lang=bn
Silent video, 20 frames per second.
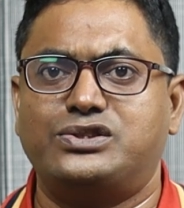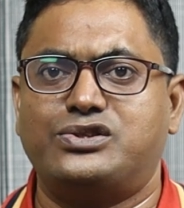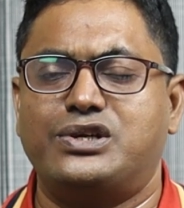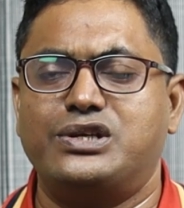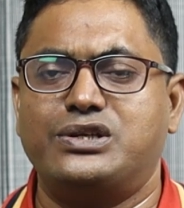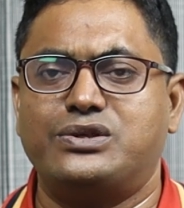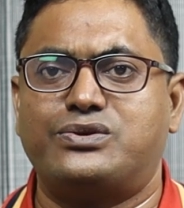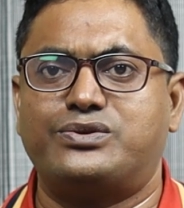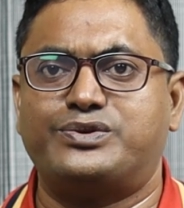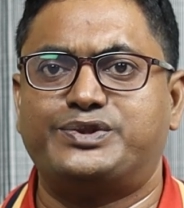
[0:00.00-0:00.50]

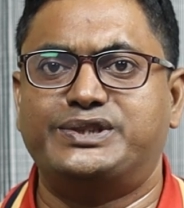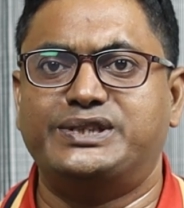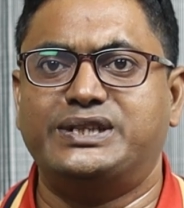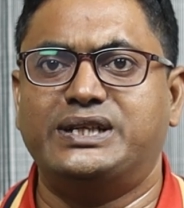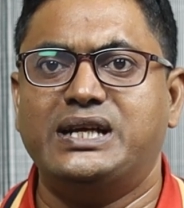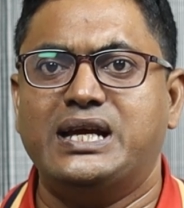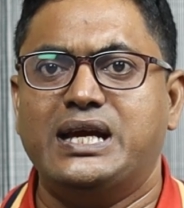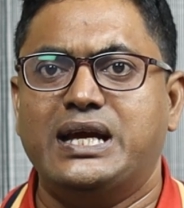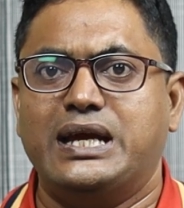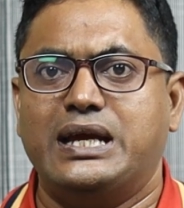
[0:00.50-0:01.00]
জয়েন করছে
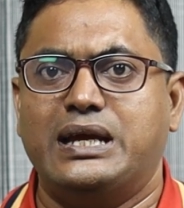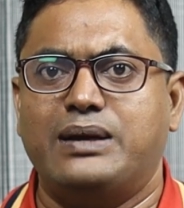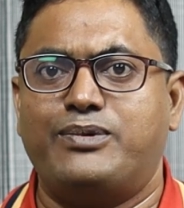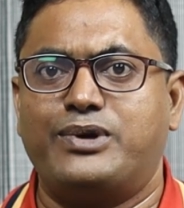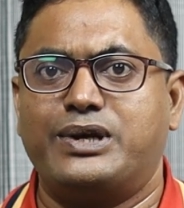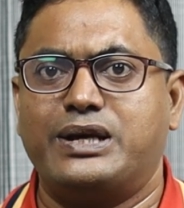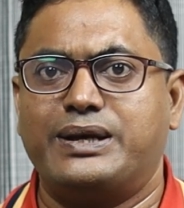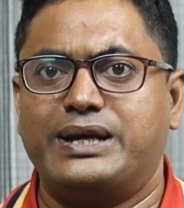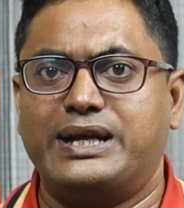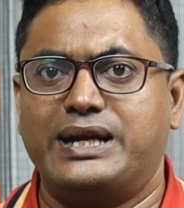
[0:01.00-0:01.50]

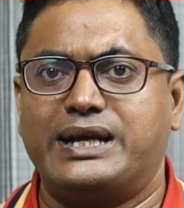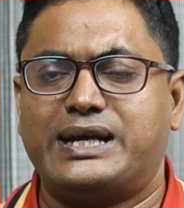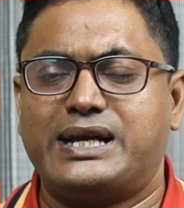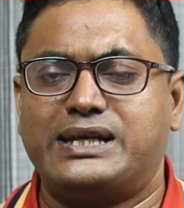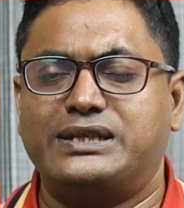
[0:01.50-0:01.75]
এবং এখানে